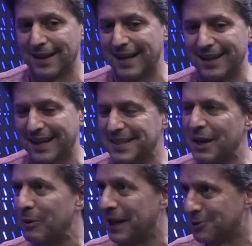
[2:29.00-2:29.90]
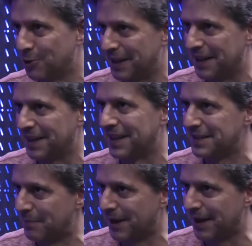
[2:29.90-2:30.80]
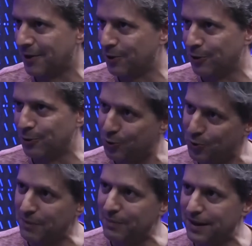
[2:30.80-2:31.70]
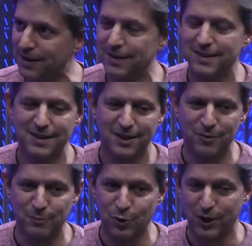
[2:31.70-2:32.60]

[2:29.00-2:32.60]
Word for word: hasta casi la obligación de elegir y hacerme cargo y construirme como yo